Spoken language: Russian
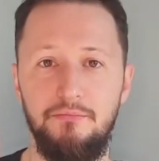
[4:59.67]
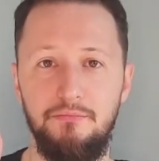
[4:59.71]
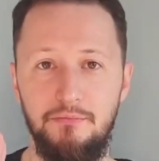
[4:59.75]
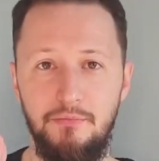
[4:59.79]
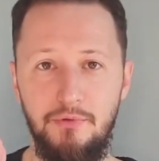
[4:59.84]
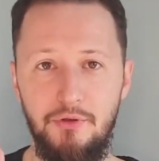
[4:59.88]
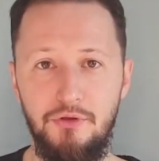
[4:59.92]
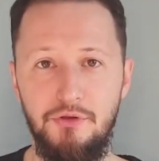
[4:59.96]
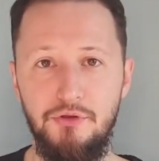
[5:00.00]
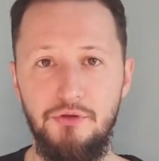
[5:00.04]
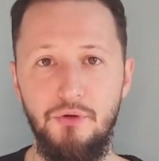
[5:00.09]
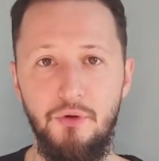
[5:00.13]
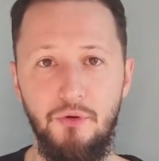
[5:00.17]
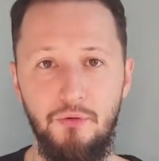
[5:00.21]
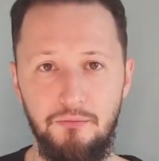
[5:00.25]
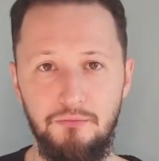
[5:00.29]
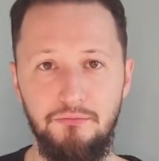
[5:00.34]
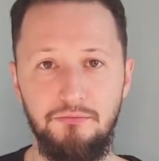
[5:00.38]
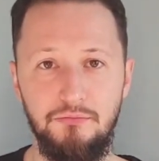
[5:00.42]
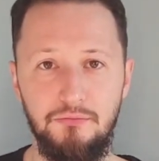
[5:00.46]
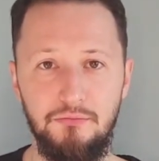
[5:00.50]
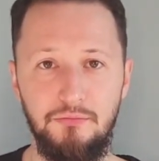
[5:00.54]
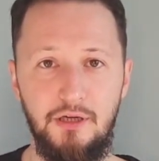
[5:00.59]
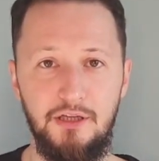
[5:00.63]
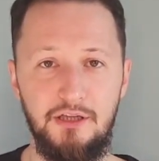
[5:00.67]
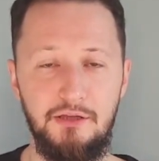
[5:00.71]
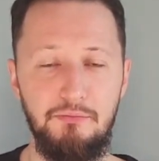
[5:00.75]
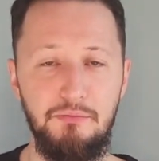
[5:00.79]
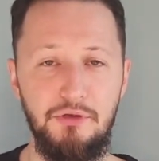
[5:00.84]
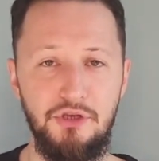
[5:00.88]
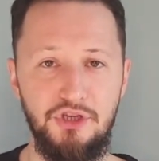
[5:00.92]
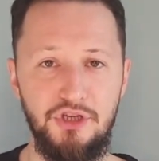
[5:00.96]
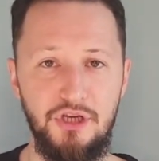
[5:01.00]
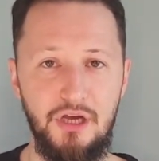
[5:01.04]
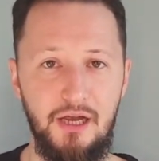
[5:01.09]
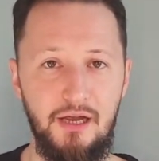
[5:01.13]
днем
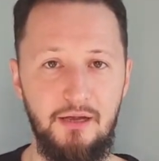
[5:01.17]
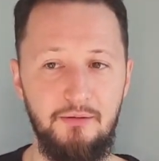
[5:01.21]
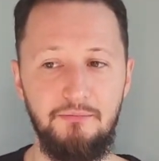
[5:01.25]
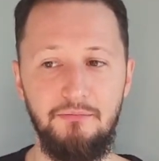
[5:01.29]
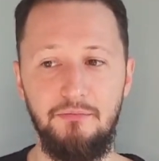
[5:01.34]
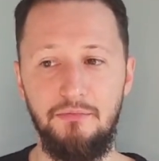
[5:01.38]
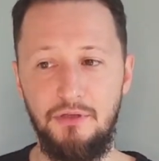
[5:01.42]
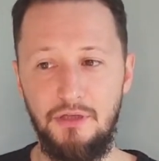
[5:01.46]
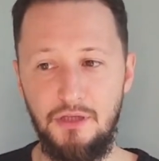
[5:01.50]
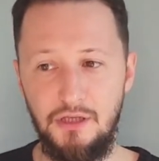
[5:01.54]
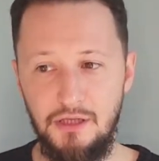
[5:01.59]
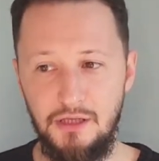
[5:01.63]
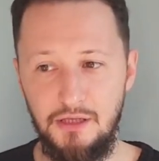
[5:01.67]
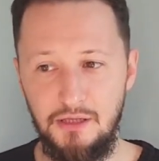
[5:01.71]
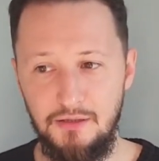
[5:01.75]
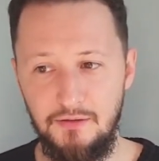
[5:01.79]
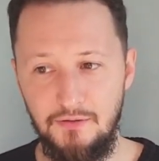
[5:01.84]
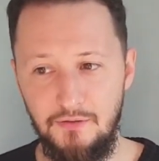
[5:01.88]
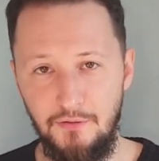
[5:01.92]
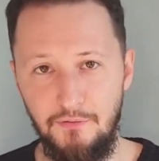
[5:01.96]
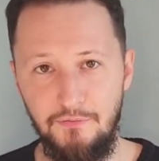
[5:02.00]
отмечаем и